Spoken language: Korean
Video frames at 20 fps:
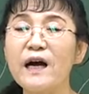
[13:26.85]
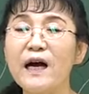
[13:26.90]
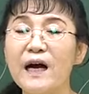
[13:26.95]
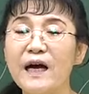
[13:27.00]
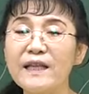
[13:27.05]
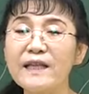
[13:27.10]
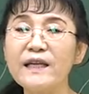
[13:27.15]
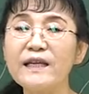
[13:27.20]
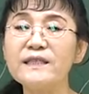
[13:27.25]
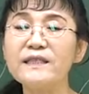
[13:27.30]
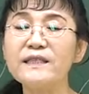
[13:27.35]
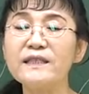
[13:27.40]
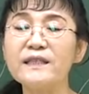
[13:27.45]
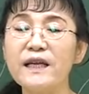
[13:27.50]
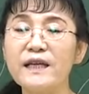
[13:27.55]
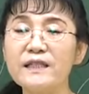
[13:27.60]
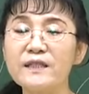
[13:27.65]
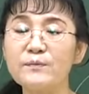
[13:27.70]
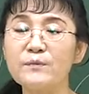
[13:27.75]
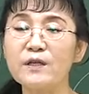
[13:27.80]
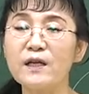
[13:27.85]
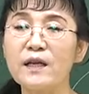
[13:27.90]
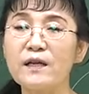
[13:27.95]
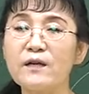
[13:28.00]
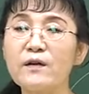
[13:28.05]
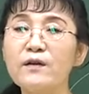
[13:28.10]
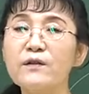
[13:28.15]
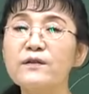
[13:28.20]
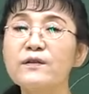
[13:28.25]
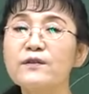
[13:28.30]
아데스
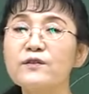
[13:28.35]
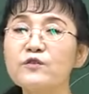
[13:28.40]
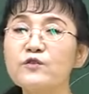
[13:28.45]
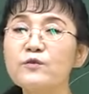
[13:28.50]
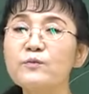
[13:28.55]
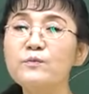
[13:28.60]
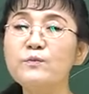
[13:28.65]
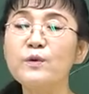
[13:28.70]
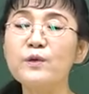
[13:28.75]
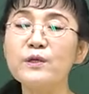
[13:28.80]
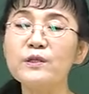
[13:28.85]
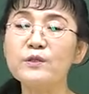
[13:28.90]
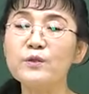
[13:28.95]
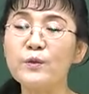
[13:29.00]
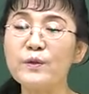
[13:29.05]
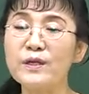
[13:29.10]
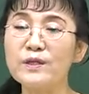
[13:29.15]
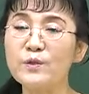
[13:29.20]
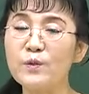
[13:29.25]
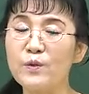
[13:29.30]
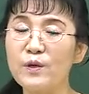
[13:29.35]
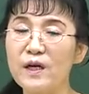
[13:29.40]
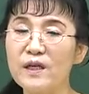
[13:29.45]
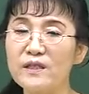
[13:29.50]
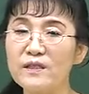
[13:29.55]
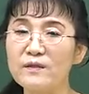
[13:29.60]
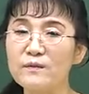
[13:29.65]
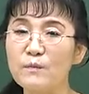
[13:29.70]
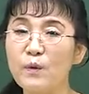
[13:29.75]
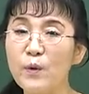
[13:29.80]
에집트라는 건 순모기 속에
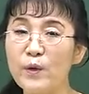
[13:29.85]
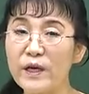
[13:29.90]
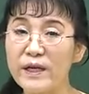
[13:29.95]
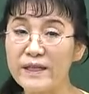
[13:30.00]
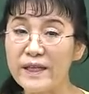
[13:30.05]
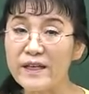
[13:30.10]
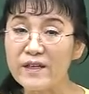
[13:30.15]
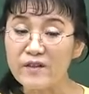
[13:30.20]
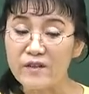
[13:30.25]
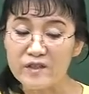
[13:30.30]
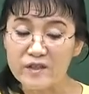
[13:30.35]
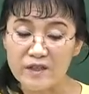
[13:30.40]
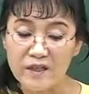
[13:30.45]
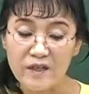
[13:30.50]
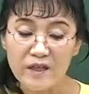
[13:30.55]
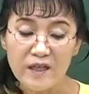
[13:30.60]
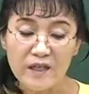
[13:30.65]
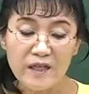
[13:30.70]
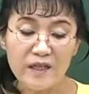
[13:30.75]
속하는 모기가 되는 거죠.